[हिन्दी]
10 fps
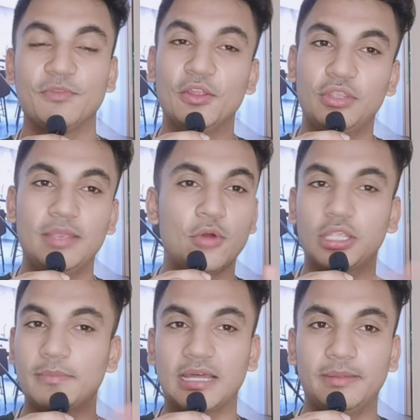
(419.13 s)
तो ये
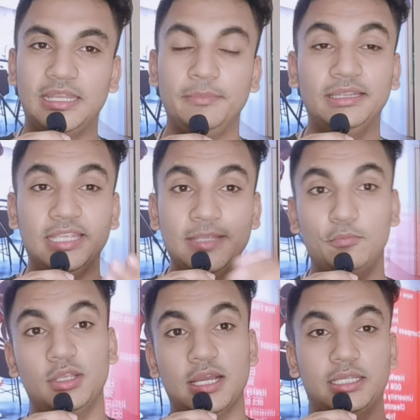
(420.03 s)
मौके बार बार नहीं मिलते कि
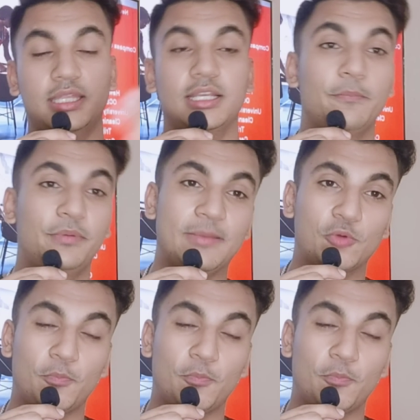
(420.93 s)
बुल्गारिया से कंपनी आपको